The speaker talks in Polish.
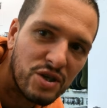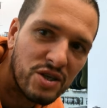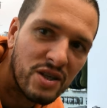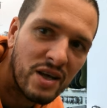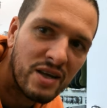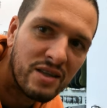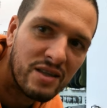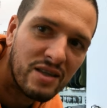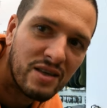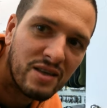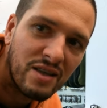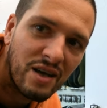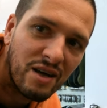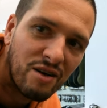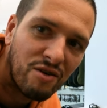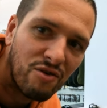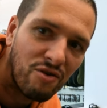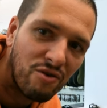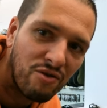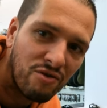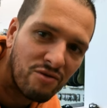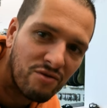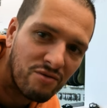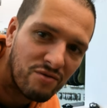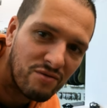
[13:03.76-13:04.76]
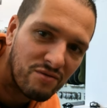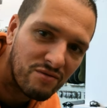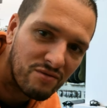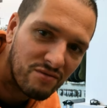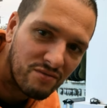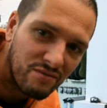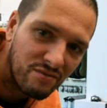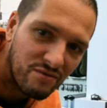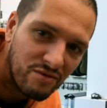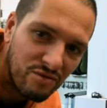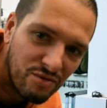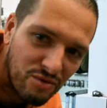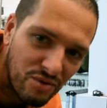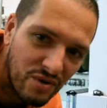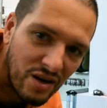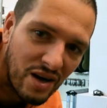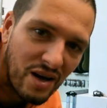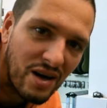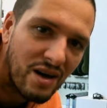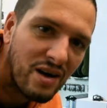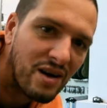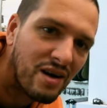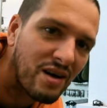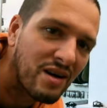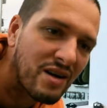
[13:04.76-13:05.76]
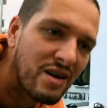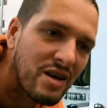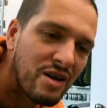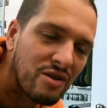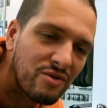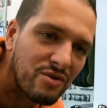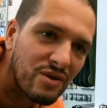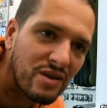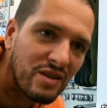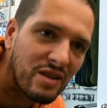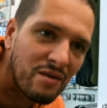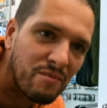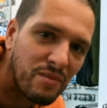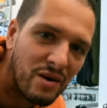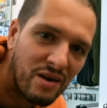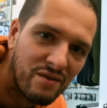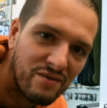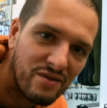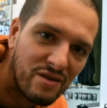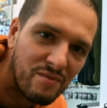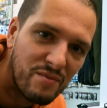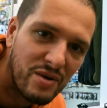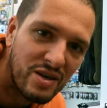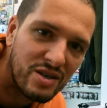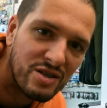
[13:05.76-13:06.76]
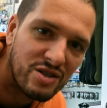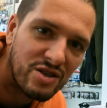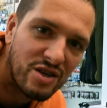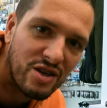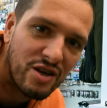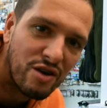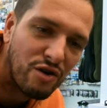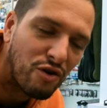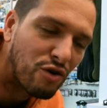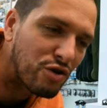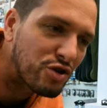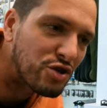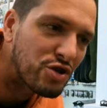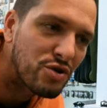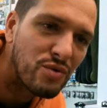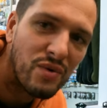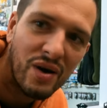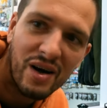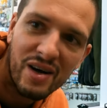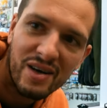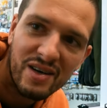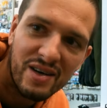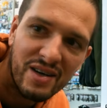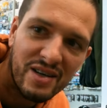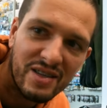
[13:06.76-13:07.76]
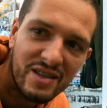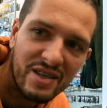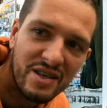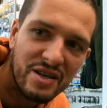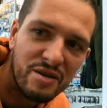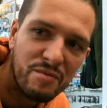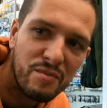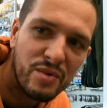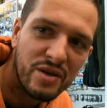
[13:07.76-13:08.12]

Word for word: przynętę taką, która, która naprawdę będzie kosiła ryby,